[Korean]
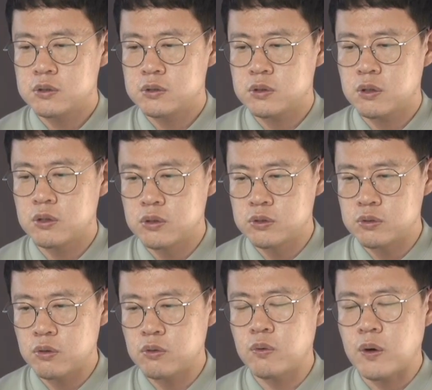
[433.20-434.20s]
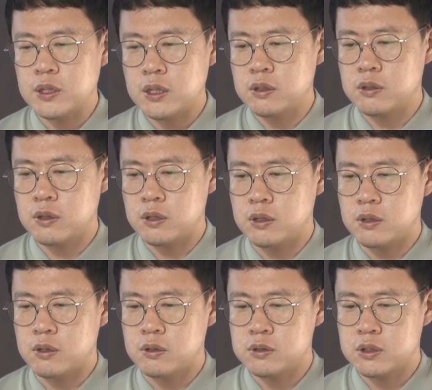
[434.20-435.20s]
저는 조금 와닿는 것
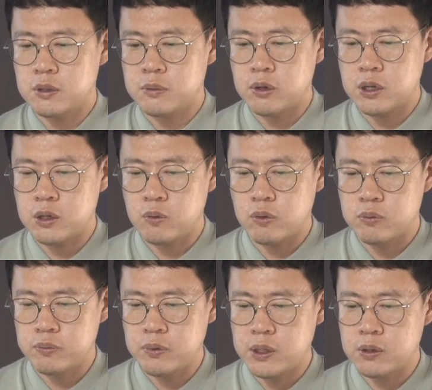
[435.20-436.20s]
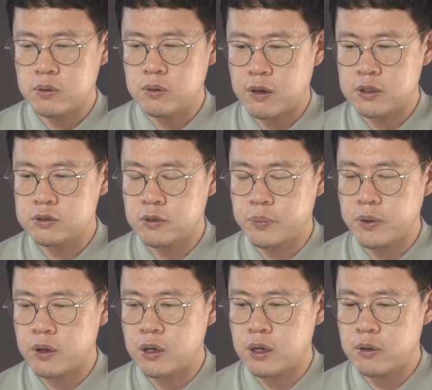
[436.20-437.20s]
같아요. 이렇게 뭔가 공부하고 객관적으로
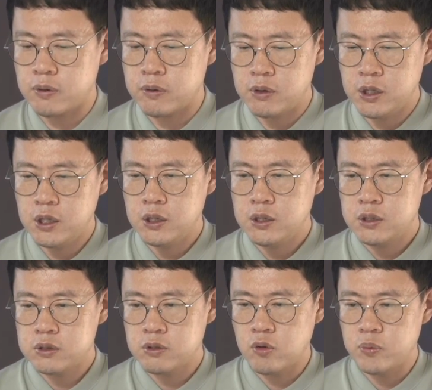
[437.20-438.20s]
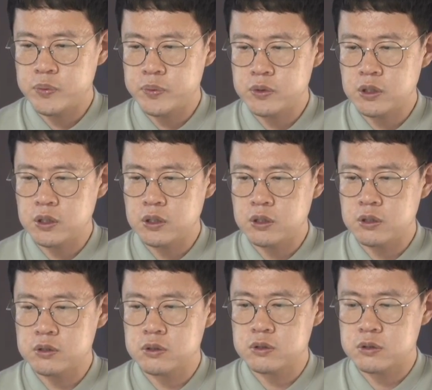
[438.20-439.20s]
평가하고 이
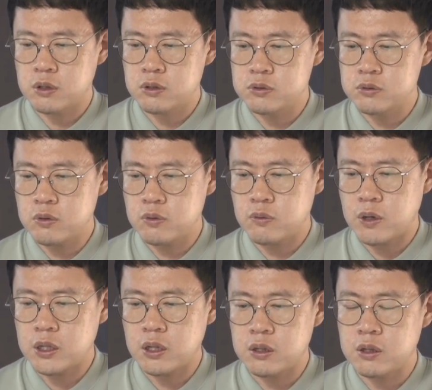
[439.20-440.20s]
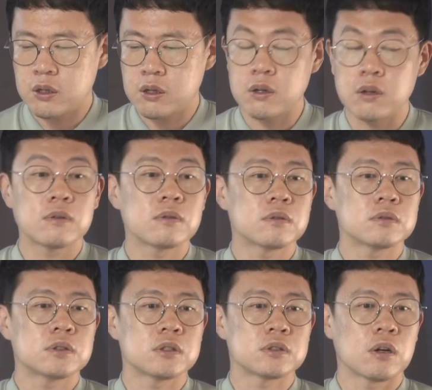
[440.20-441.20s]
부분이 저는 조금 와닿는데요.
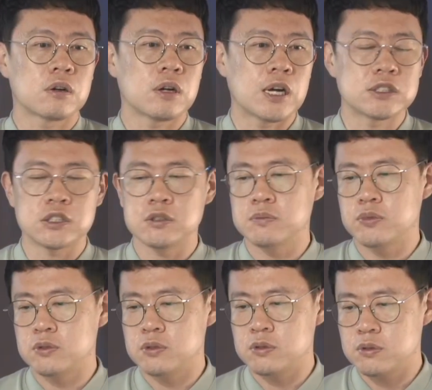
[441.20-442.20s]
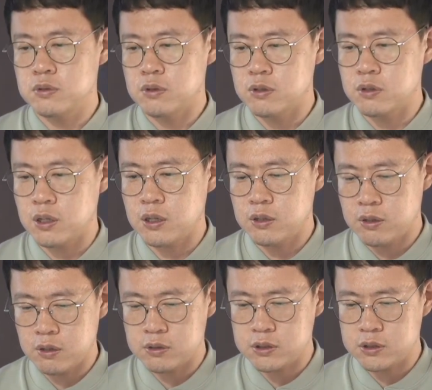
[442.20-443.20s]
이제 저를 아시는 분들은 어떻게
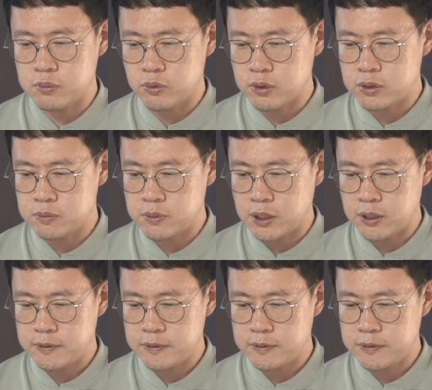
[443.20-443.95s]
느껴질지 모르겠습니다.